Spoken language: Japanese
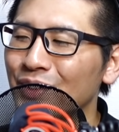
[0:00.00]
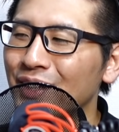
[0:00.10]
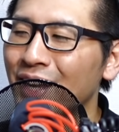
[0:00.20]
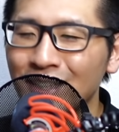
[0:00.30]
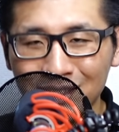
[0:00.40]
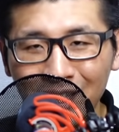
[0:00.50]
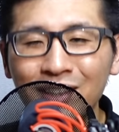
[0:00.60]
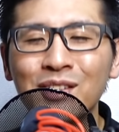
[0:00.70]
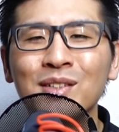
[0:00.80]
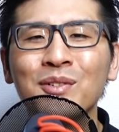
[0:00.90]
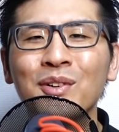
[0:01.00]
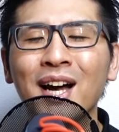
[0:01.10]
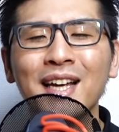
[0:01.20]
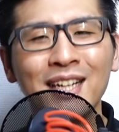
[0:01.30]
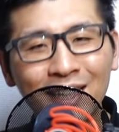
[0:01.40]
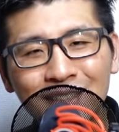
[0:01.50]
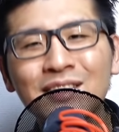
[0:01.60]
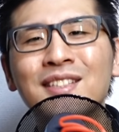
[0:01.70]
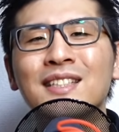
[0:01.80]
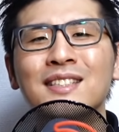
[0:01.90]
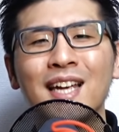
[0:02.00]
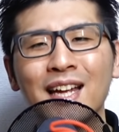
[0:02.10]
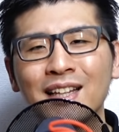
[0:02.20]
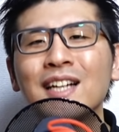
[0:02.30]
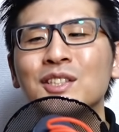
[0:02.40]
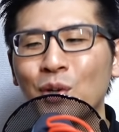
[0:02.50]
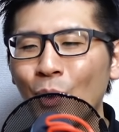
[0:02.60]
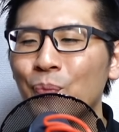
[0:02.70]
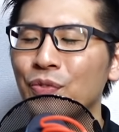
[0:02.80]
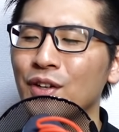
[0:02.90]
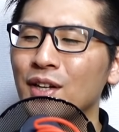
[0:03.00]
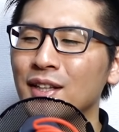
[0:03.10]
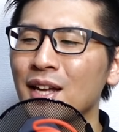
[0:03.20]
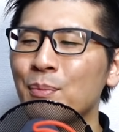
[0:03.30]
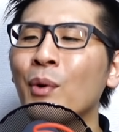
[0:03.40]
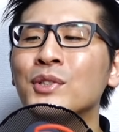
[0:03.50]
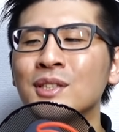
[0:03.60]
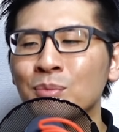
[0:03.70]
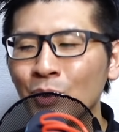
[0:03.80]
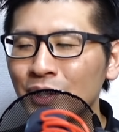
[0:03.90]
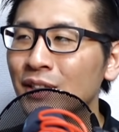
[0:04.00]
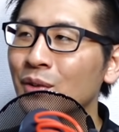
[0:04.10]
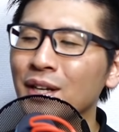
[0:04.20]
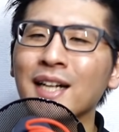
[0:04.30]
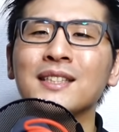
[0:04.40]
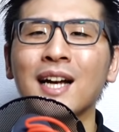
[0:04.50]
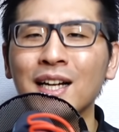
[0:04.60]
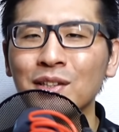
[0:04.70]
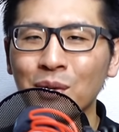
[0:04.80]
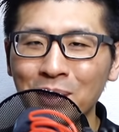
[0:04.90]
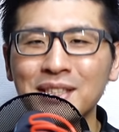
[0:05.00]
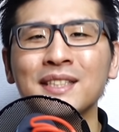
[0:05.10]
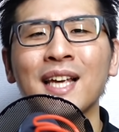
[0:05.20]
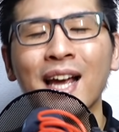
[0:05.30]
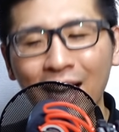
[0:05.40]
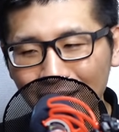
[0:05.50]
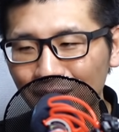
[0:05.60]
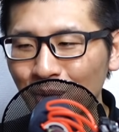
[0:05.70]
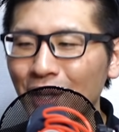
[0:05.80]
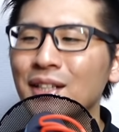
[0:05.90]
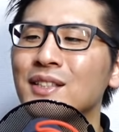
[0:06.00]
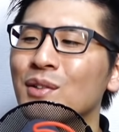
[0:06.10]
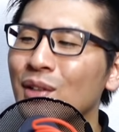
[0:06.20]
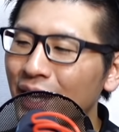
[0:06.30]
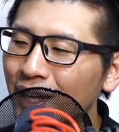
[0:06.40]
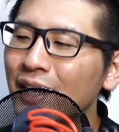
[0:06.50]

連写っていうものが活かせる撮影対象。で、防塵防滴を活かした環境、自然界とかですよね。